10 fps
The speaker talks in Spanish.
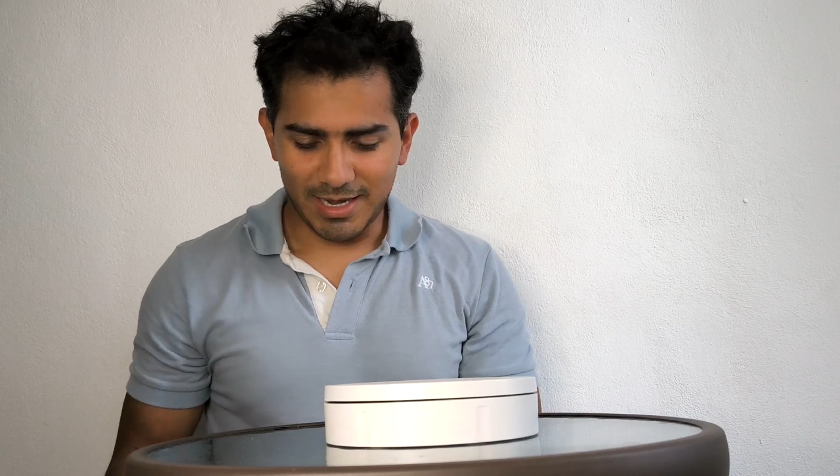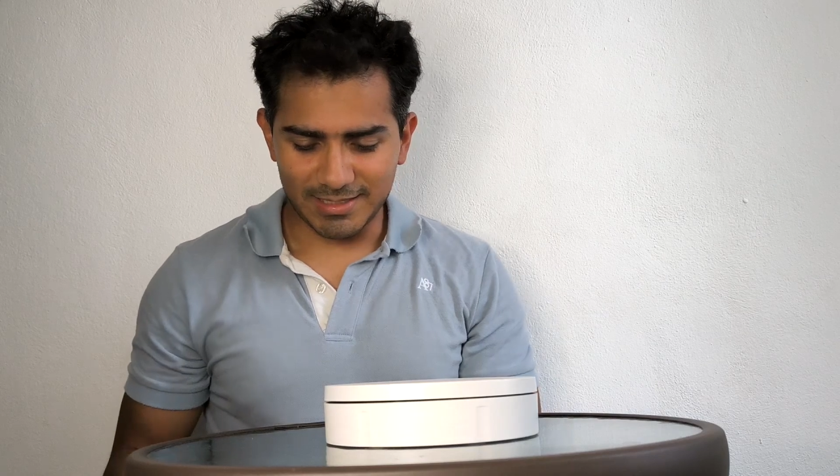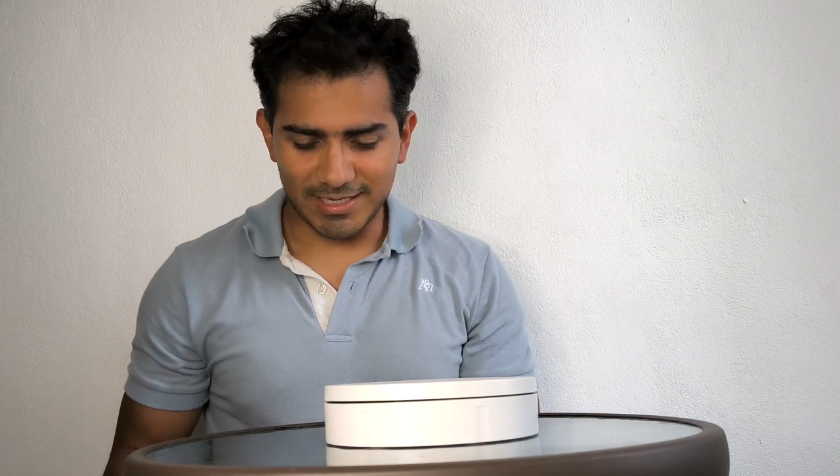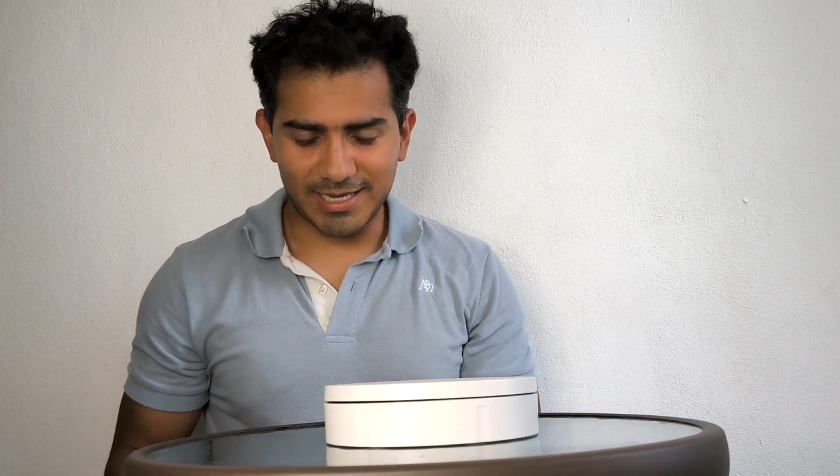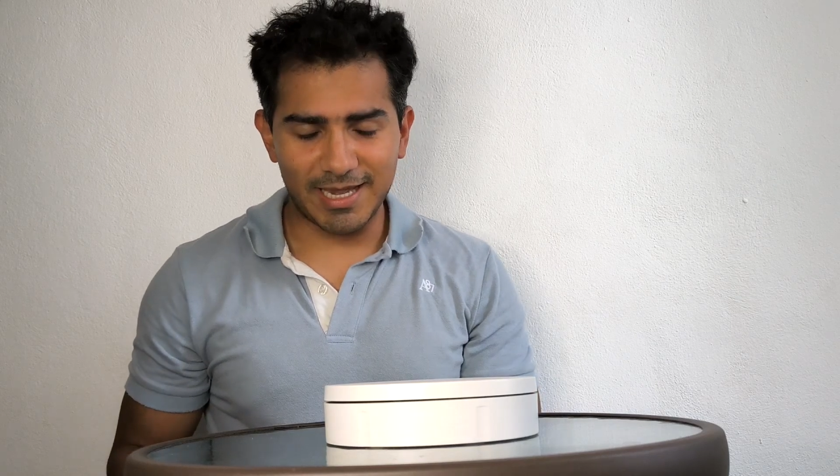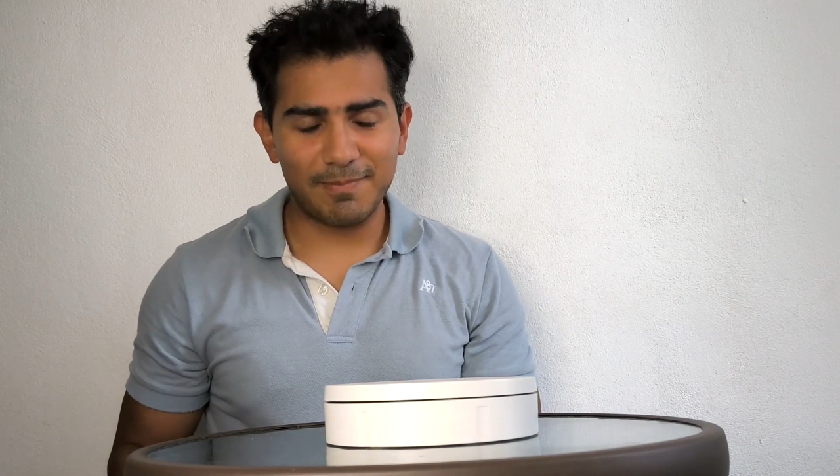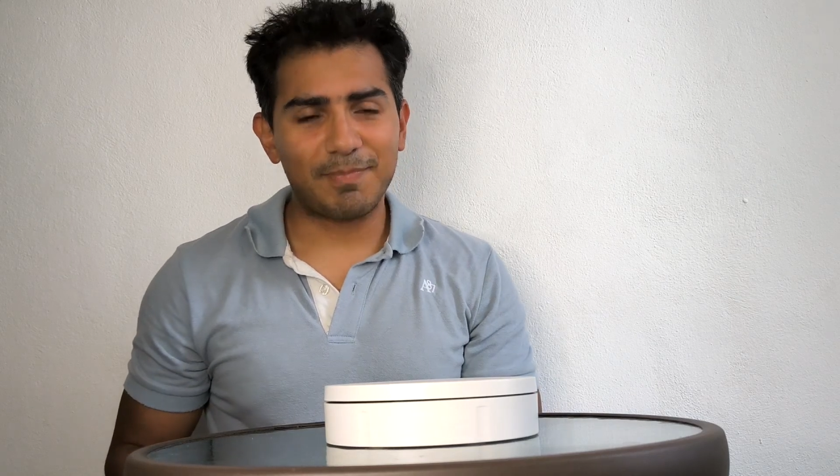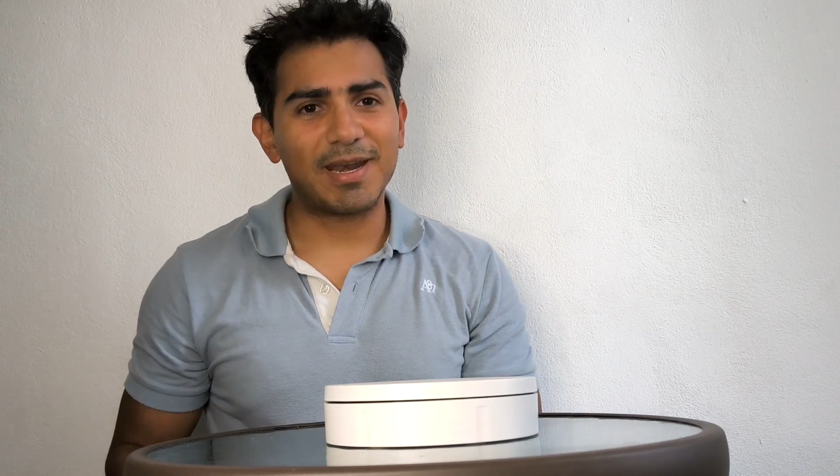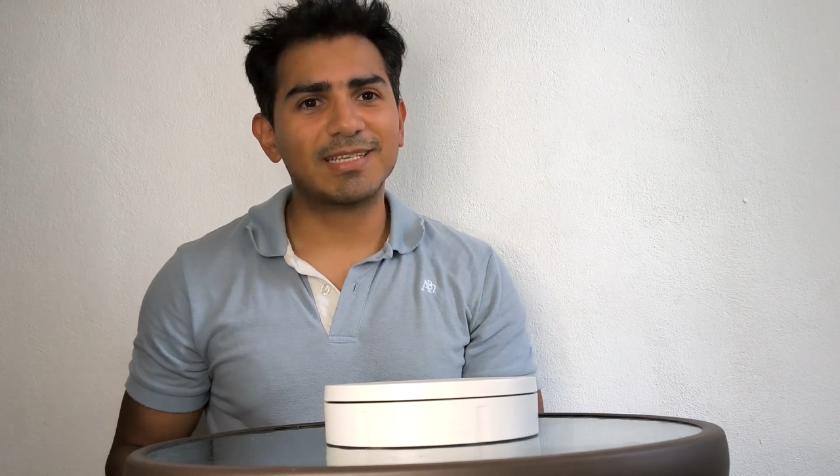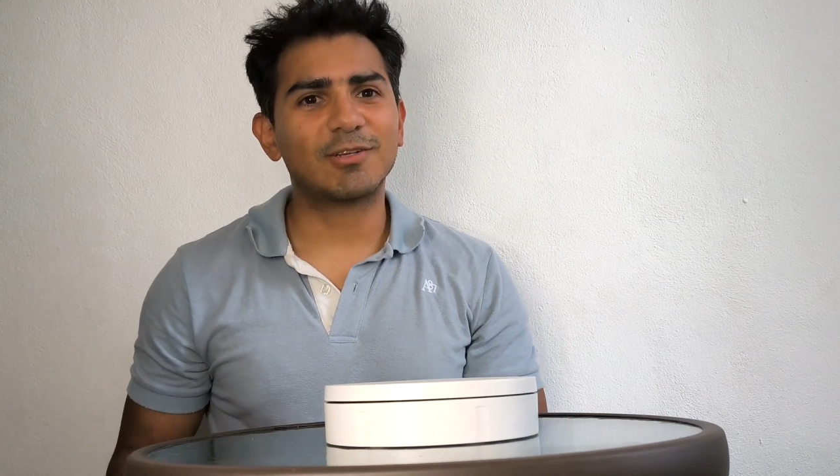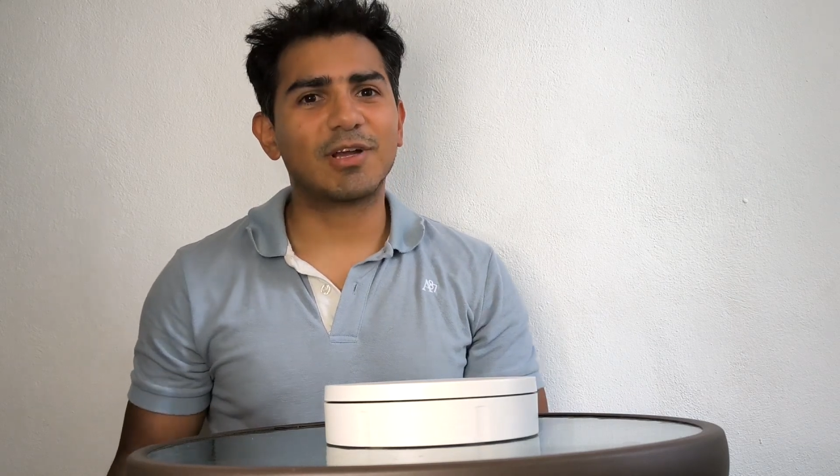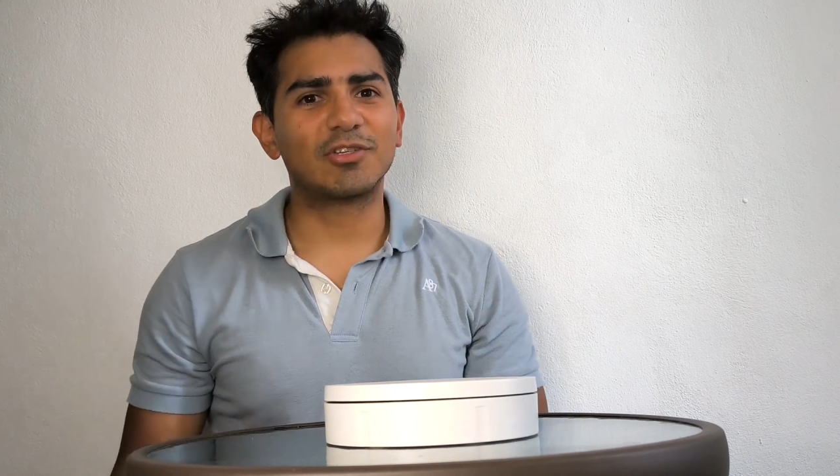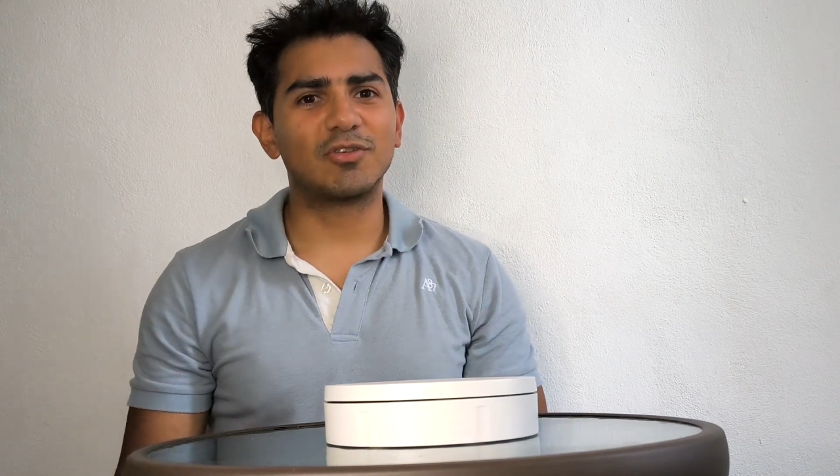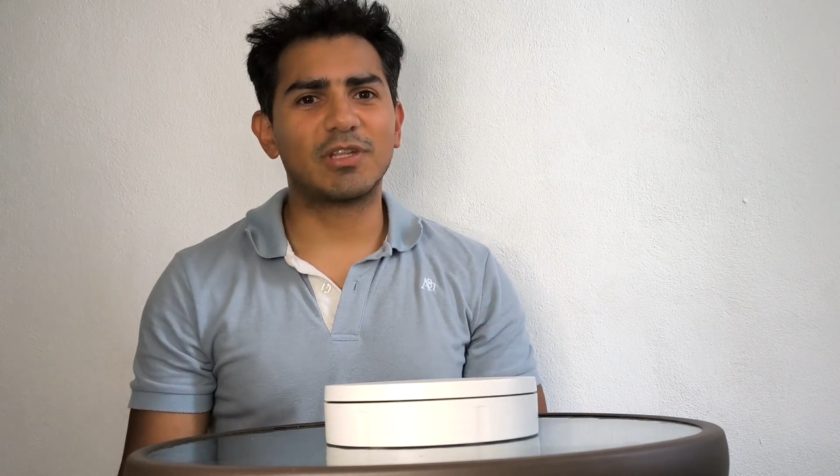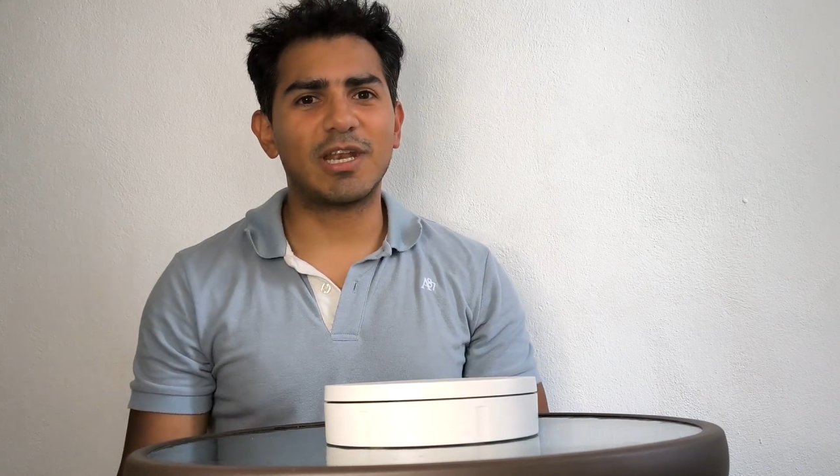Así que para esta
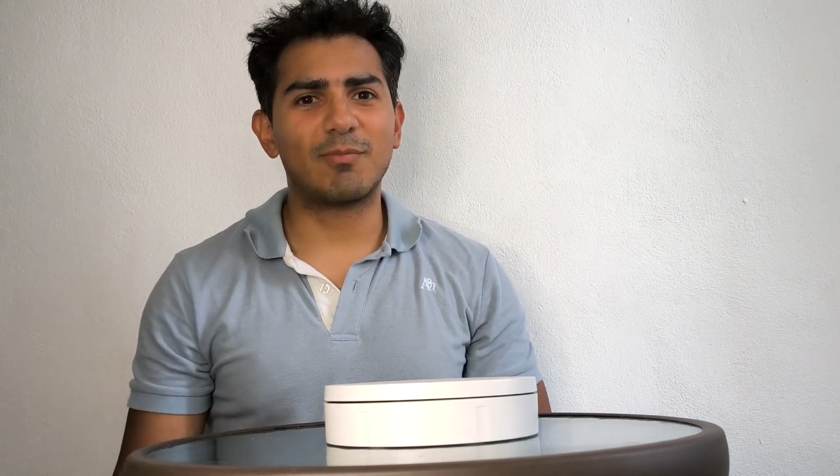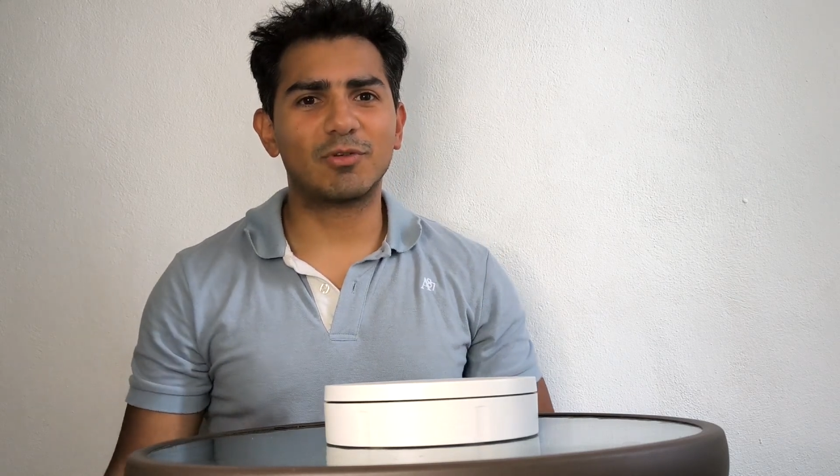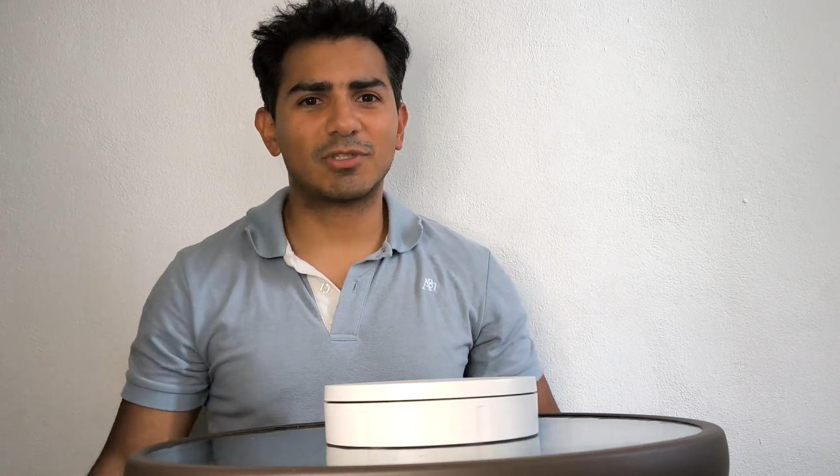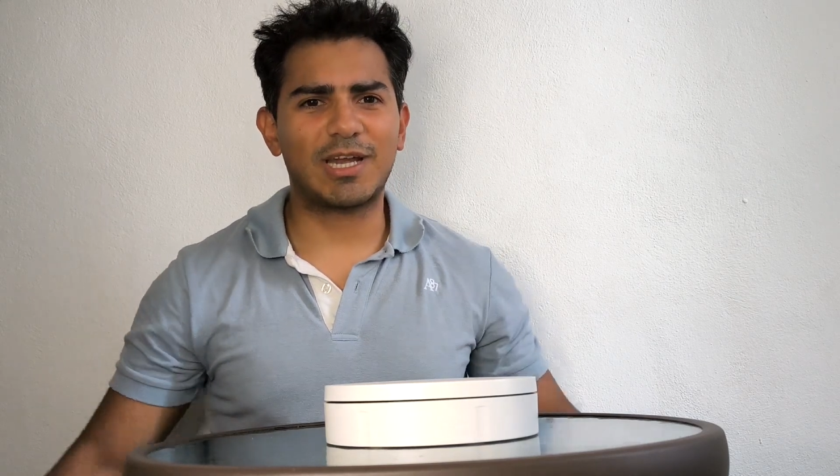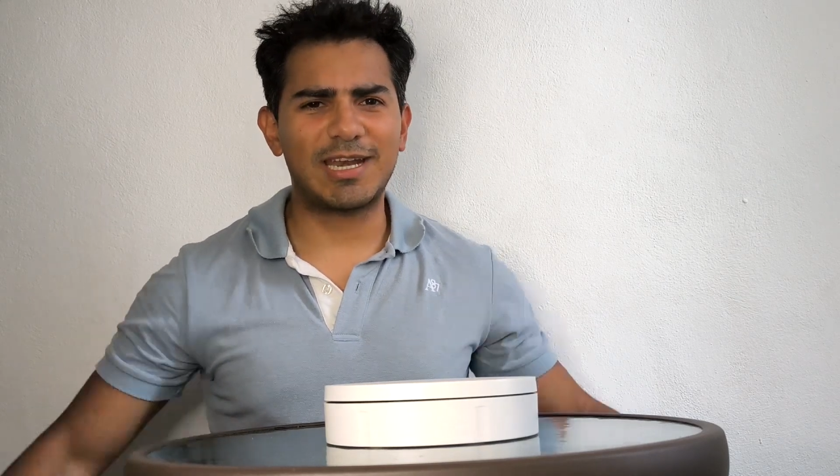ocasión tenemos